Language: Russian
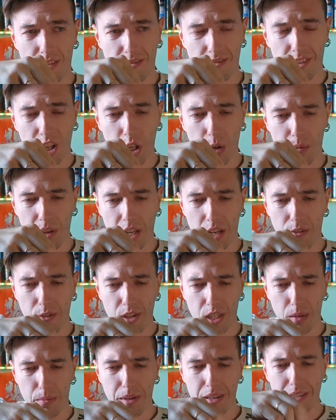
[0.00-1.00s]
Но лоб я его
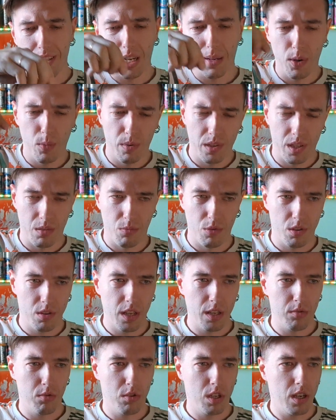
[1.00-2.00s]
себе не налеплю, потому что
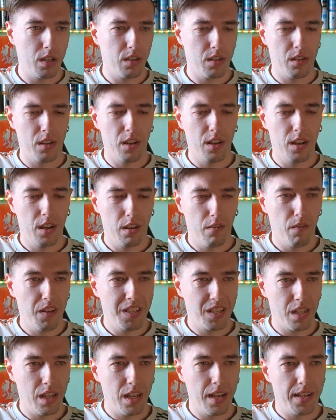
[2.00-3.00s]
я случайно весь
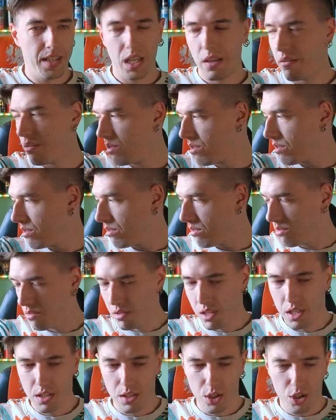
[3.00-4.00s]
клей оставил на
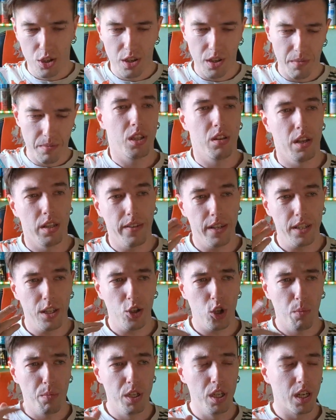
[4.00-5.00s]
язычке. А давайте
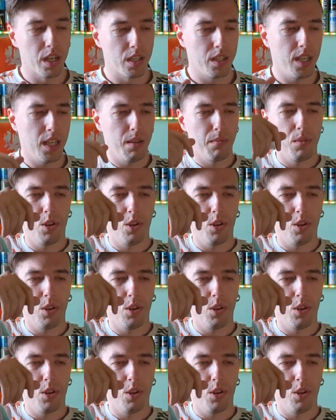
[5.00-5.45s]
еще пшик оценим,